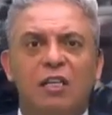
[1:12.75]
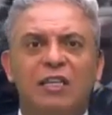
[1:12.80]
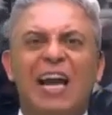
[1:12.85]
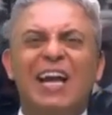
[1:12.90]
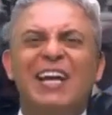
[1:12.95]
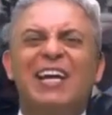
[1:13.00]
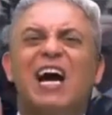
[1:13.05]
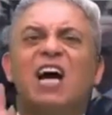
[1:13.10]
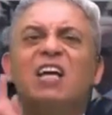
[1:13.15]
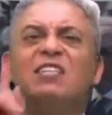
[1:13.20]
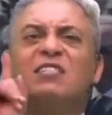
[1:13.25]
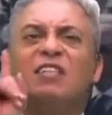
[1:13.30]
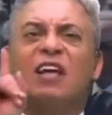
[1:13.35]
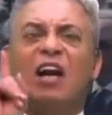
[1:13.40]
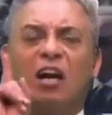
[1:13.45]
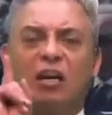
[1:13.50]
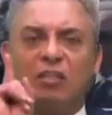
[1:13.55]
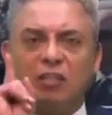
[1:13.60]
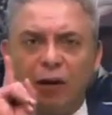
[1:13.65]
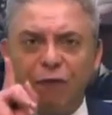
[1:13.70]
تاني
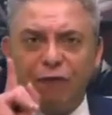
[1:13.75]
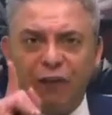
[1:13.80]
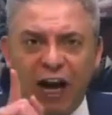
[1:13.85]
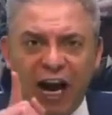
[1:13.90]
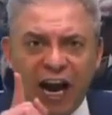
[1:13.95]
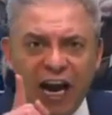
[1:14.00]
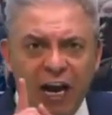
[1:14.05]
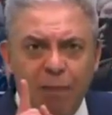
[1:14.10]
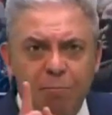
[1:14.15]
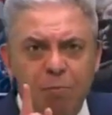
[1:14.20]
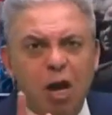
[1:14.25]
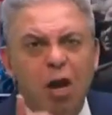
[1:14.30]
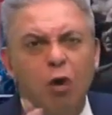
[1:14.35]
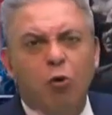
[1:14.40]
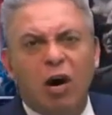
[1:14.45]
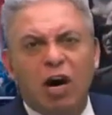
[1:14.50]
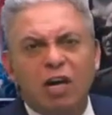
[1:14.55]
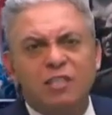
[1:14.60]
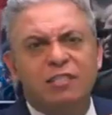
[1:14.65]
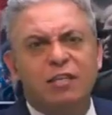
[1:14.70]
اسرع قطار في العالم
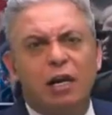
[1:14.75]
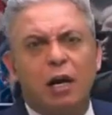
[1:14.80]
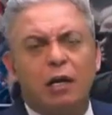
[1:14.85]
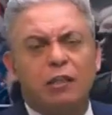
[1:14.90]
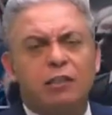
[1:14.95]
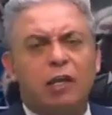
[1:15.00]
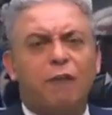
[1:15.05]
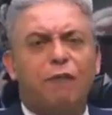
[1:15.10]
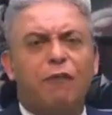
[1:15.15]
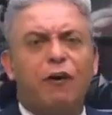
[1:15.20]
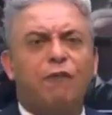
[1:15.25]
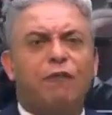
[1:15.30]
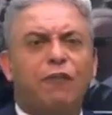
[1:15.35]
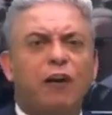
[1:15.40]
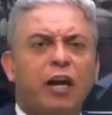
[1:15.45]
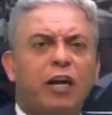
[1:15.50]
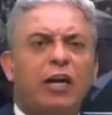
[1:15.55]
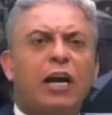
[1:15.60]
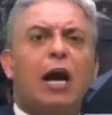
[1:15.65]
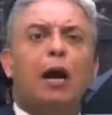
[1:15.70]
واسرع قطار في
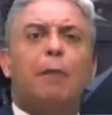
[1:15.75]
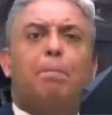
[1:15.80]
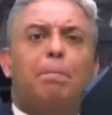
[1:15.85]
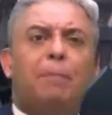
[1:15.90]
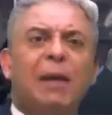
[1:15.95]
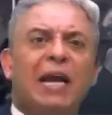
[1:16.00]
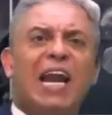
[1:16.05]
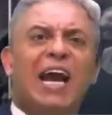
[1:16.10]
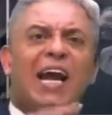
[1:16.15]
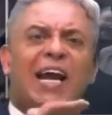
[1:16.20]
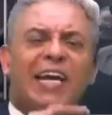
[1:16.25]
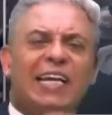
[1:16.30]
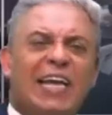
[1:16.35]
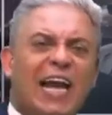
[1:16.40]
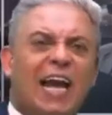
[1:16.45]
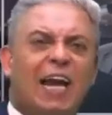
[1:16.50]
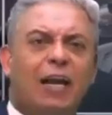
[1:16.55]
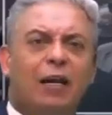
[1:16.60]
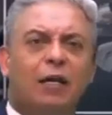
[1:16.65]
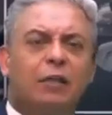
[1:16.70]
افريقيا بلا
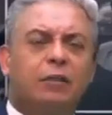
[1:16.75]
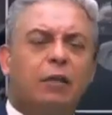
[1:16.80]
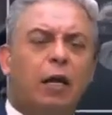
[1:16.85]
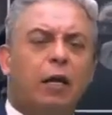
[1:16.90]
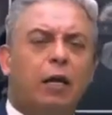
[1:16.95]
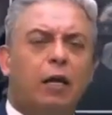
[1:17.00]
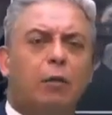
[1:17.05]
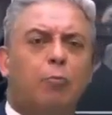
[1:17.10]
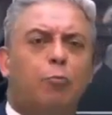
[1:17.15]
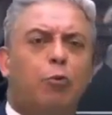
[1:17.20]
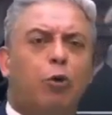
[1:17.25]
جدال قطار